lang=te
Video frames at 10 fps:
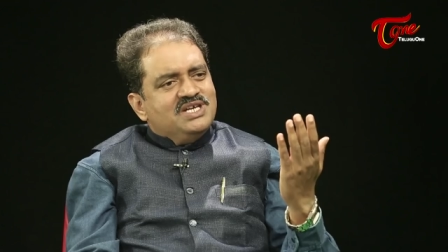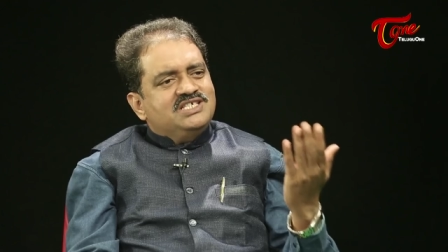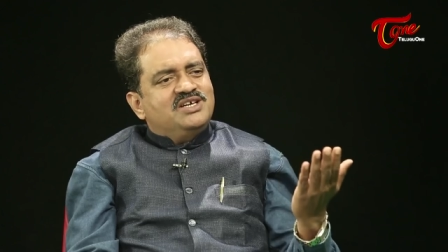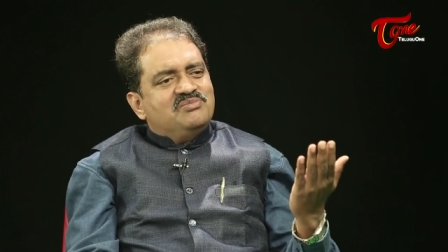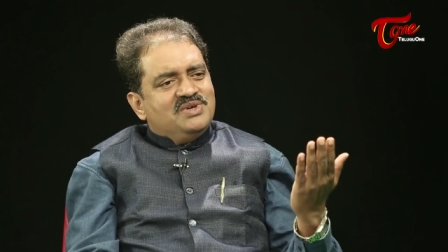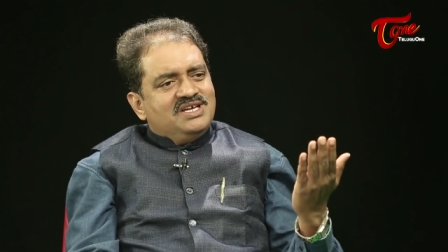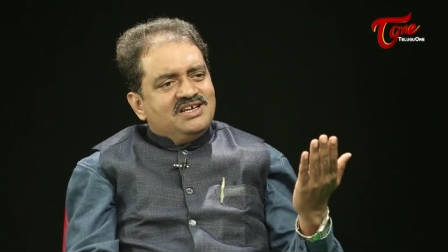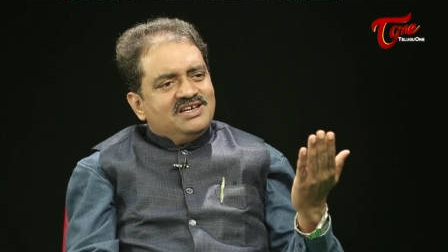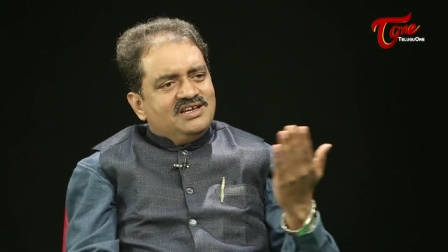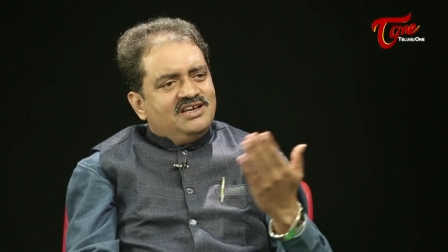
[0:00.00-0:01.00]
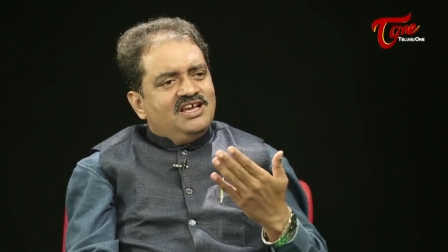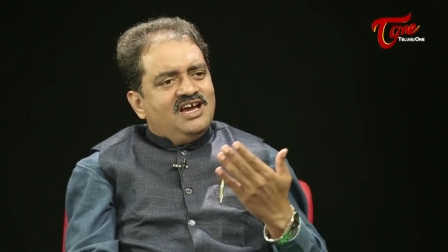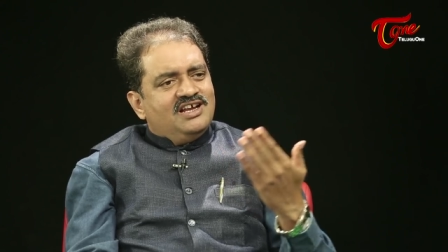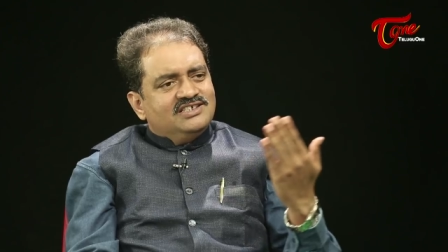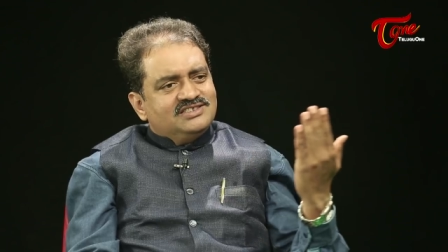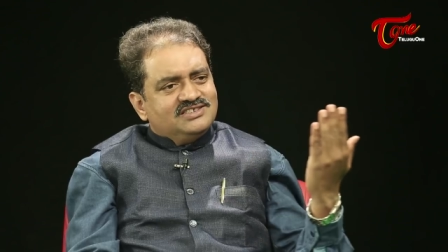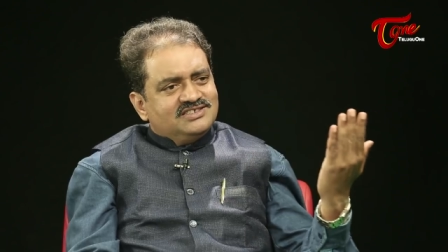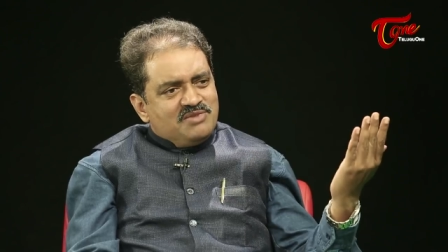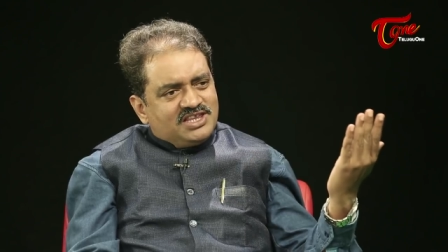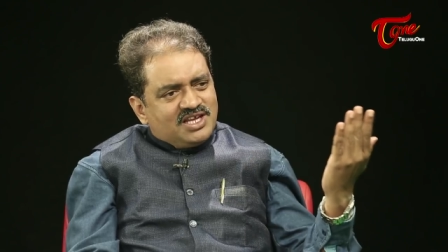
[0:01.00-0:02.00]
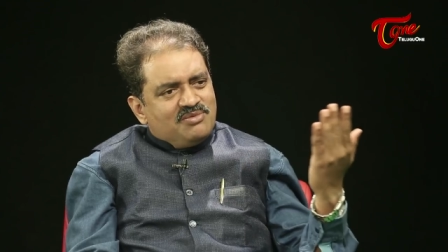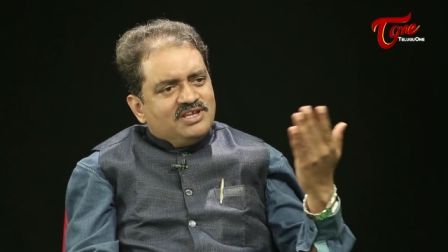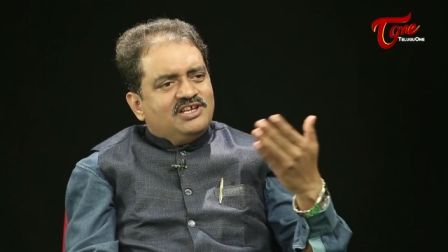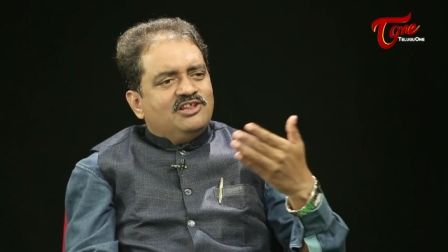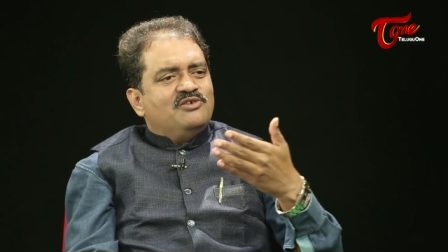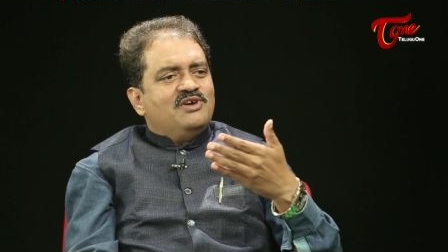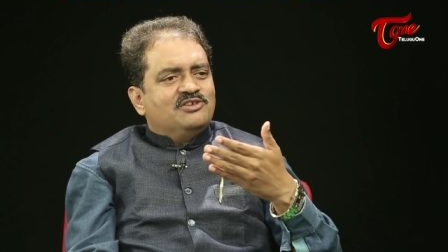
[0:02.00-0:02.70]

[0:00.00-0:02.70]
బీజేపీ టీఆర్ఎస్ మిత్రబంధంలో